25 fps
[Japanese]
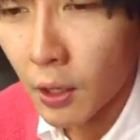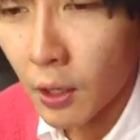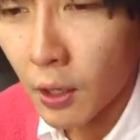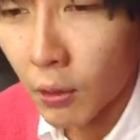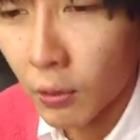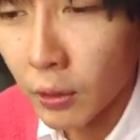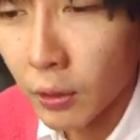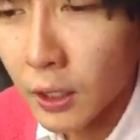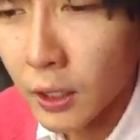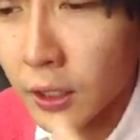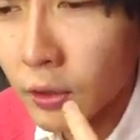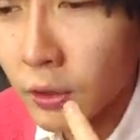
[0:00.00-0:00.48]

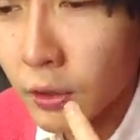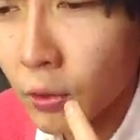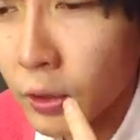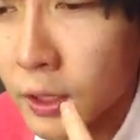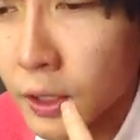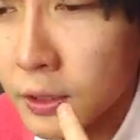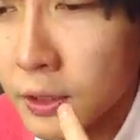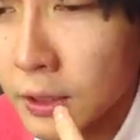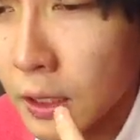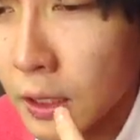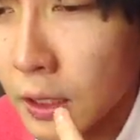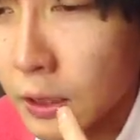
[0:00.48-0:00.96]
俺、
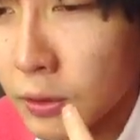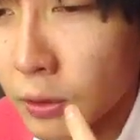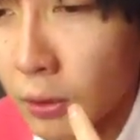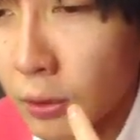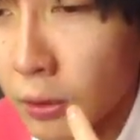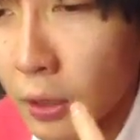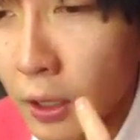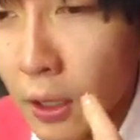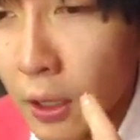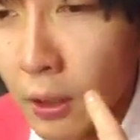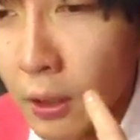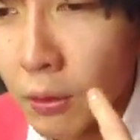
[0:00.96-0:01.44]
俺さ、そ
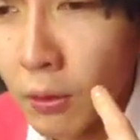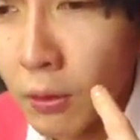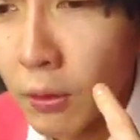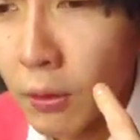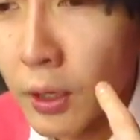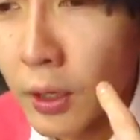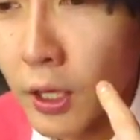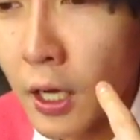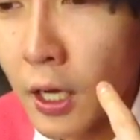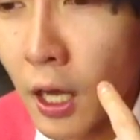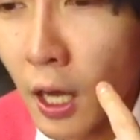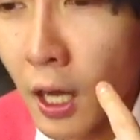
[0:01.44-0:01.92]
う、
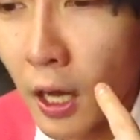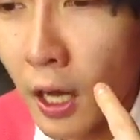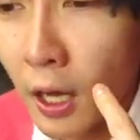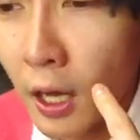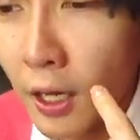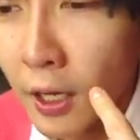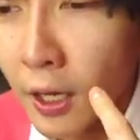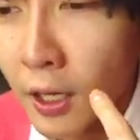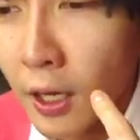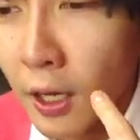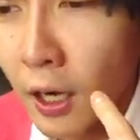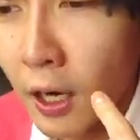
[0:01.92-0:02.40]
俺
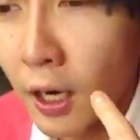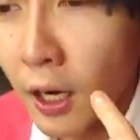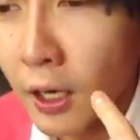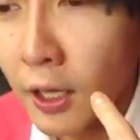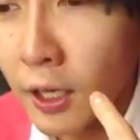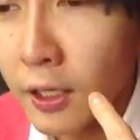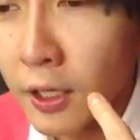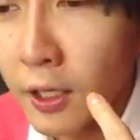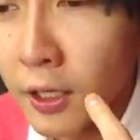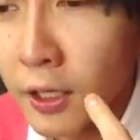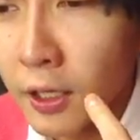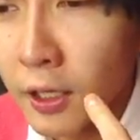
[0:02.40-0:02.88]
が、あ
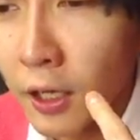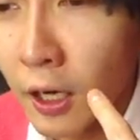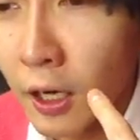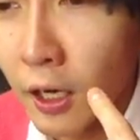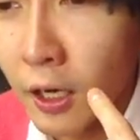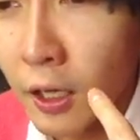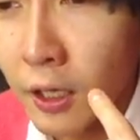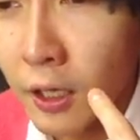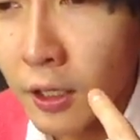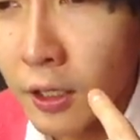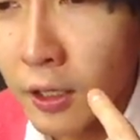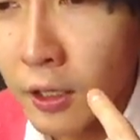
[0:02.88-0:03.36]
れなん
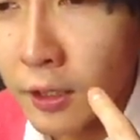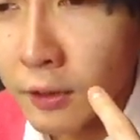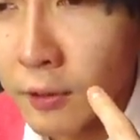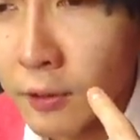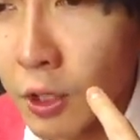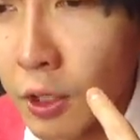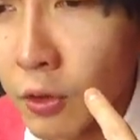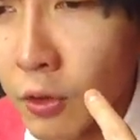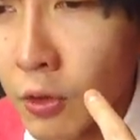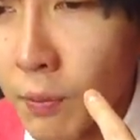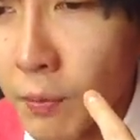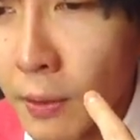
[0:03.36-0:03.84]
か、
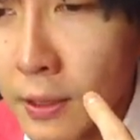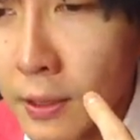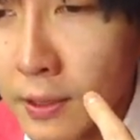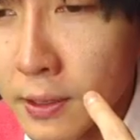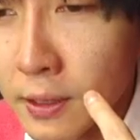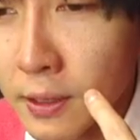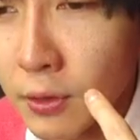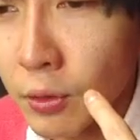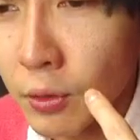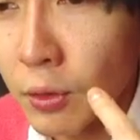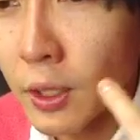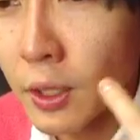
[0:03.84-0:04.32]
結構
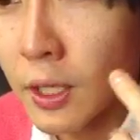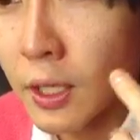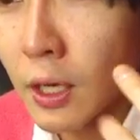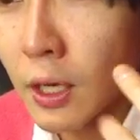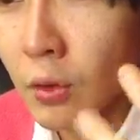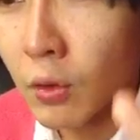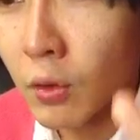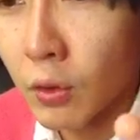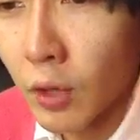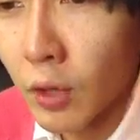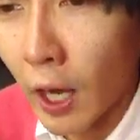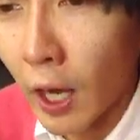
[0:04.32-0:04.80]
バズ、俺が
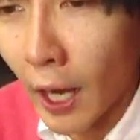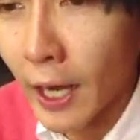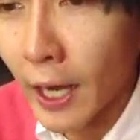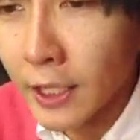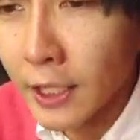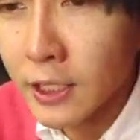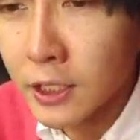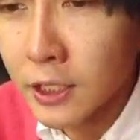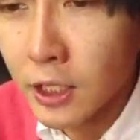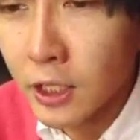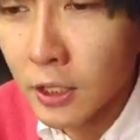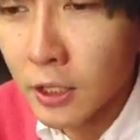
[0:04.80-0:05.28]
この
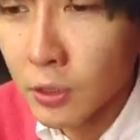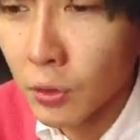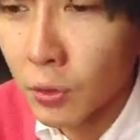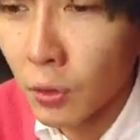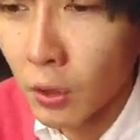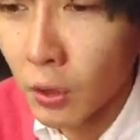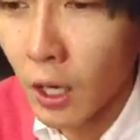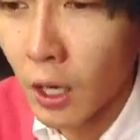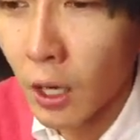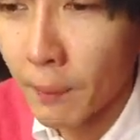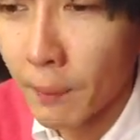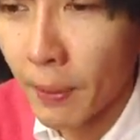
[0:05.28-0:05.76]
配信
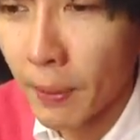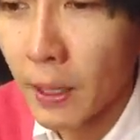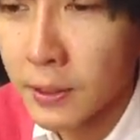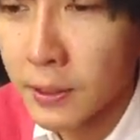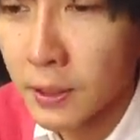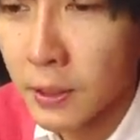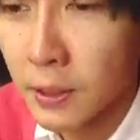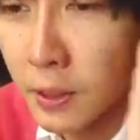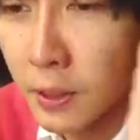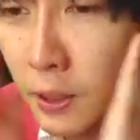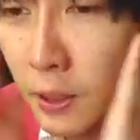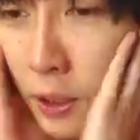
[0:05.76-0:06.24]
動画が
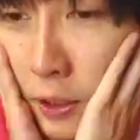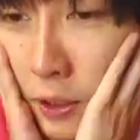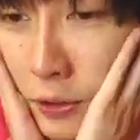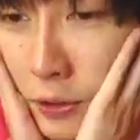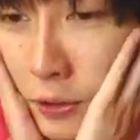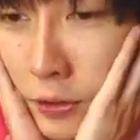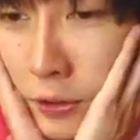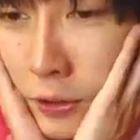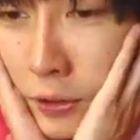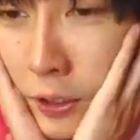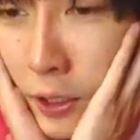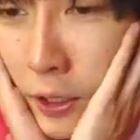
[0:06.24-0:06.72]
バズったり
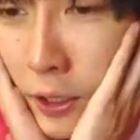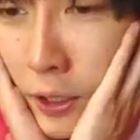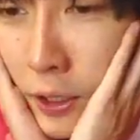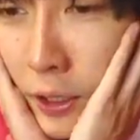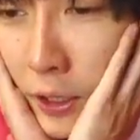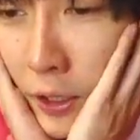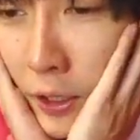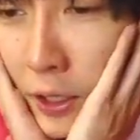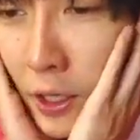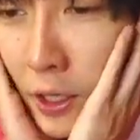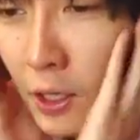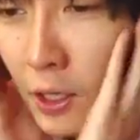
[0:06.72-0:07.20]
するか
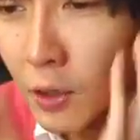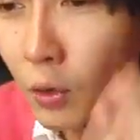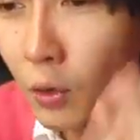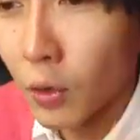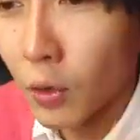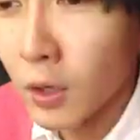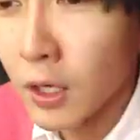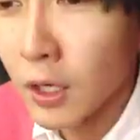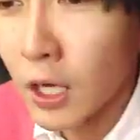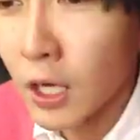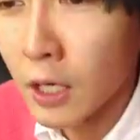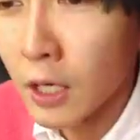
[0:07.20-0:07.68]
ら、
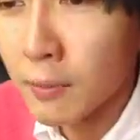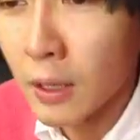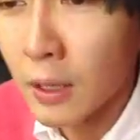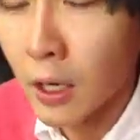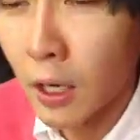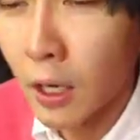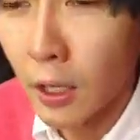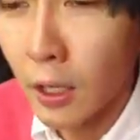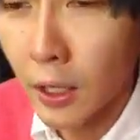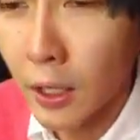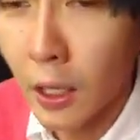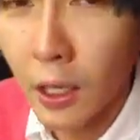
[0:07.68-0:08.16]
俺が今
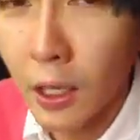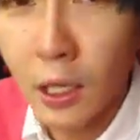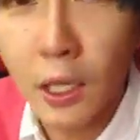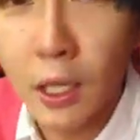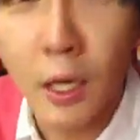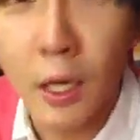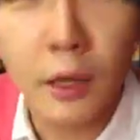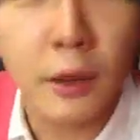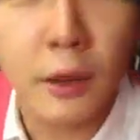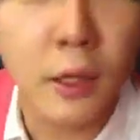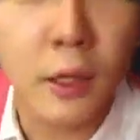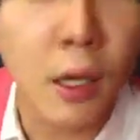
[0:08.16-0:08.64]
からや
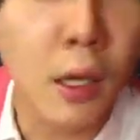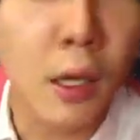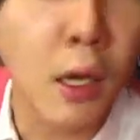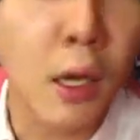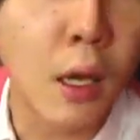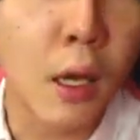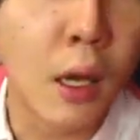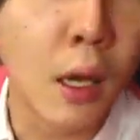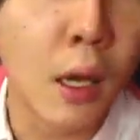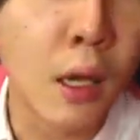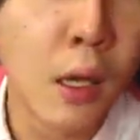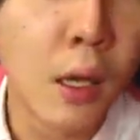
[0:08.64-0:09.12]
やった
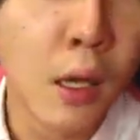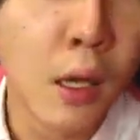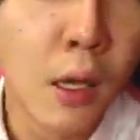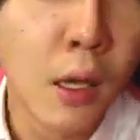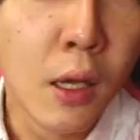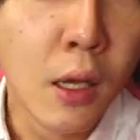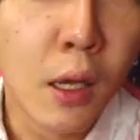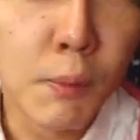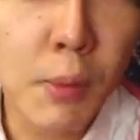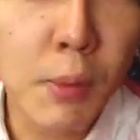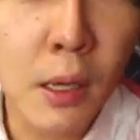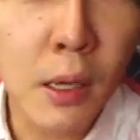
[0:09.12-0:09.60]
ら、
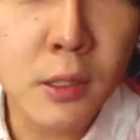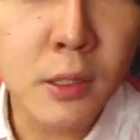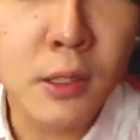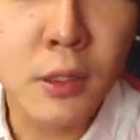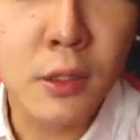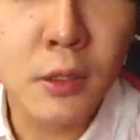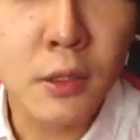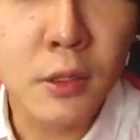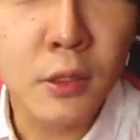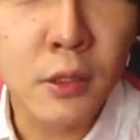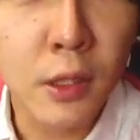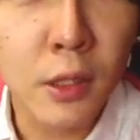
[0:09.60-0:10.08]

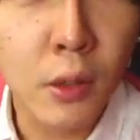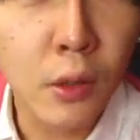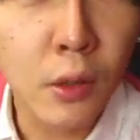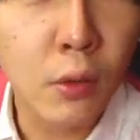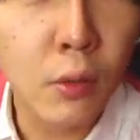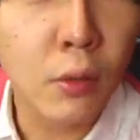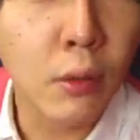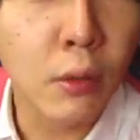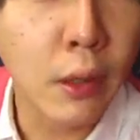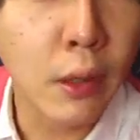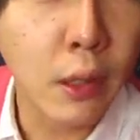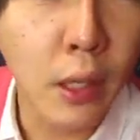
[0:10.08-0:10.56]
バズるんだよな、
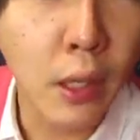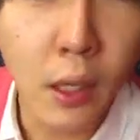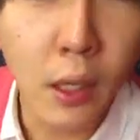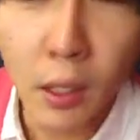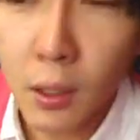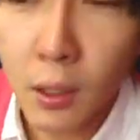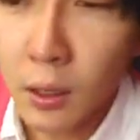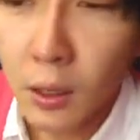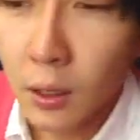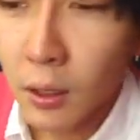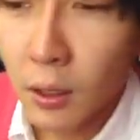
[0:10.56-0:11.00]
これな。